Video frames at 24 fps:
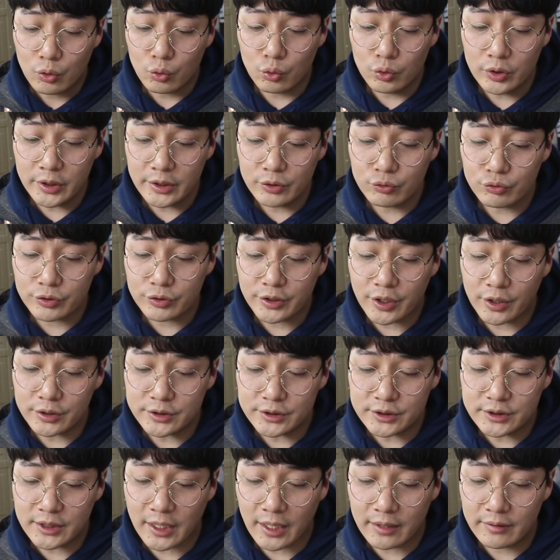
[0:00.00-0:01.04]
올린 후
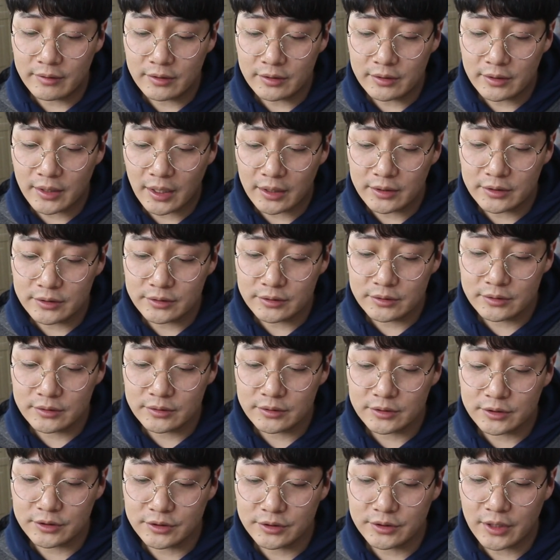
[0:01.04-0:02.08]
켜지지
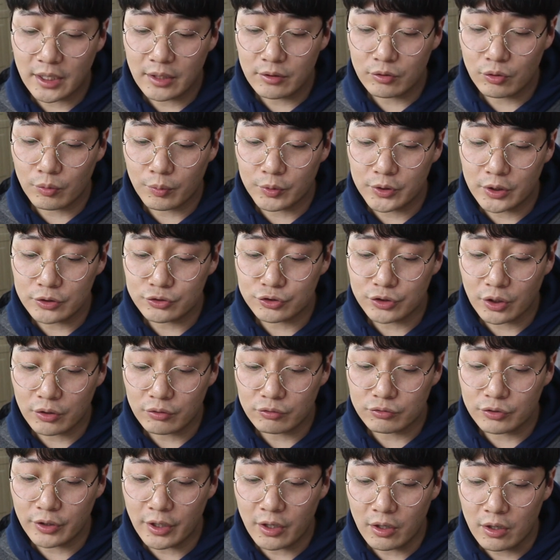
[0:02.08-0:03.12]
않는다는 증상으로
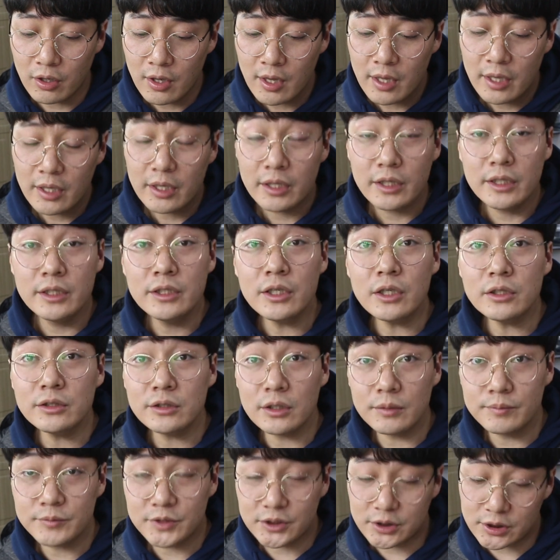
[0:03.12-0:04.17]
보내주셨고요 2년
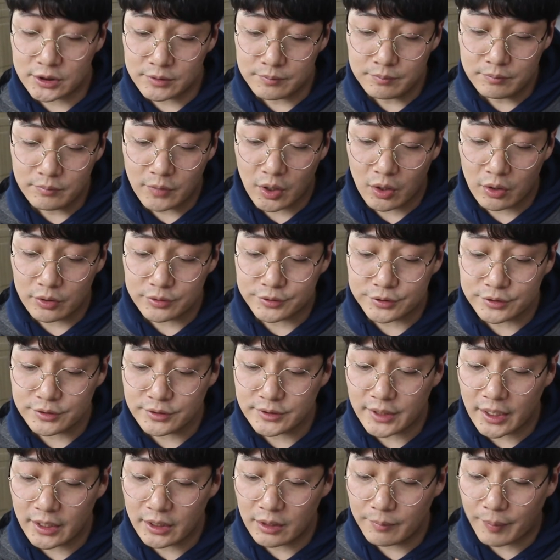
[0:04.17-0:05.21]
전쯤 어,
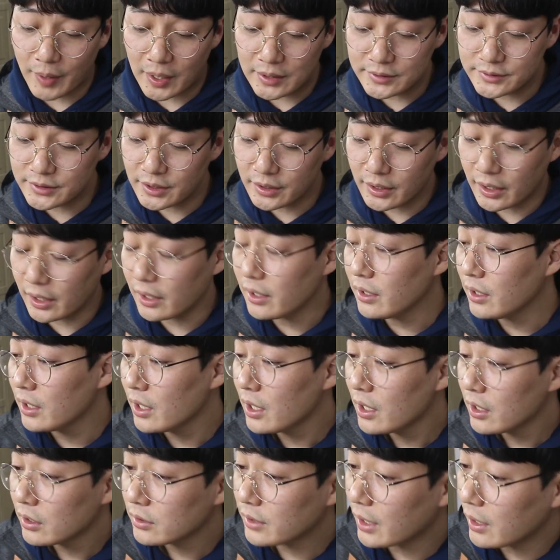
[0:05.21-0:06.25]
증상이 발생해
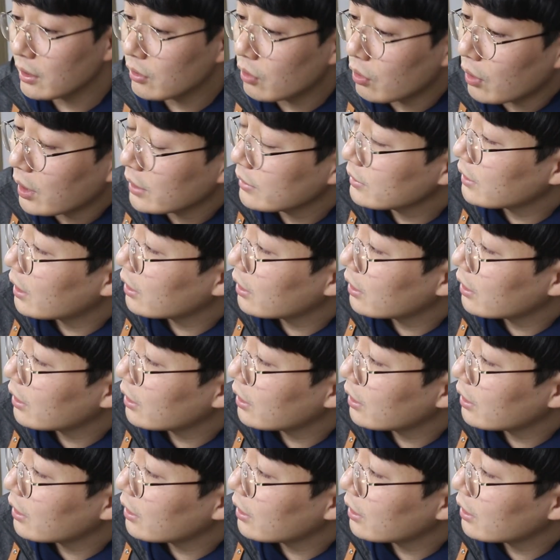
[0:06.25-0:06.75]
탈거한